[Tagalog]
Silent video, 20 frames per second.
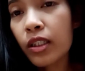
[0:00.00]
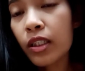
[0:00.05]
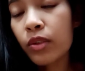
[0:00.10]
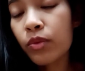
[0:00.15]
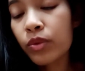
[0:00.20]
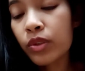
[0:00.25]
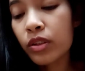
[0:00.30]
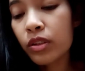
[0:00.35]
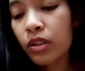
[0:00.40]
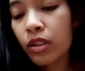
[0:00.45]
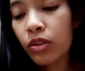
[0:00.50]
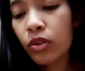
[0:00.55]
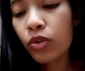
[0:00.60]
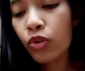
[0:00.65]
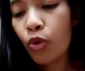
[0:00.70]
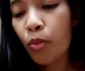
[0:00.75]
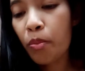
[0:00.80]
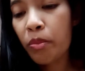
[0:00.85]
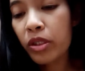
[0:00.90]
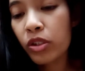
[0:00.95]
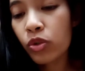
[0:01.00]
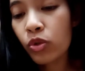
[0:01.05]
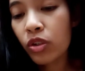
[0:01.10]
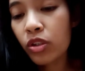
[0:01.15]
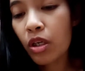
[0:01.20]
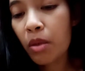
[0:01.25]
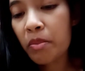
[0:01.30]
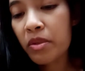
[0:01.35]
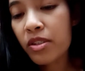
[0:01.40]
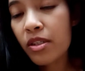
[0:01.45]
Ay, with ano, tomato.
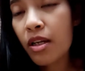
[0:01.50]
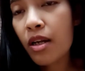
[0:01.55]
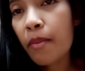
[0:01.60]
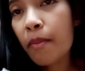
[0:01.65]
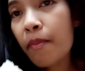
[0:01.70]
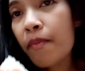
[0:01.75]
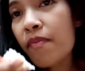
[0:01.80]
Anak, masarap.